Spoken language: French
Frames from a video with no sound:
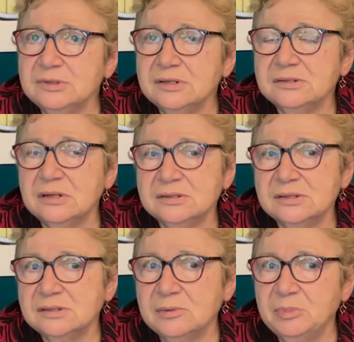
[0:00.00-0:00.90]
ça, ça,
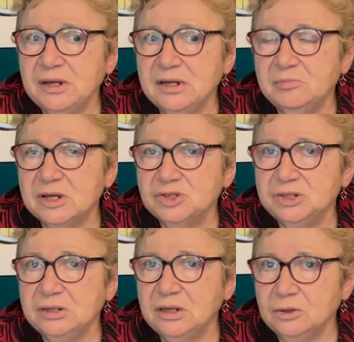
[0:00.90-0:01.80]
ça s'appelle
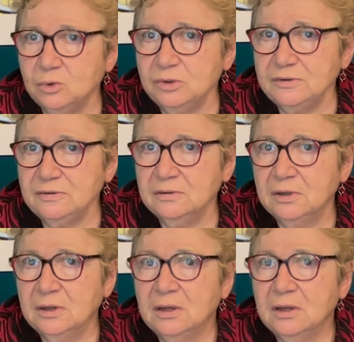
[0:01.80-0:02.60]
Imagine Écoute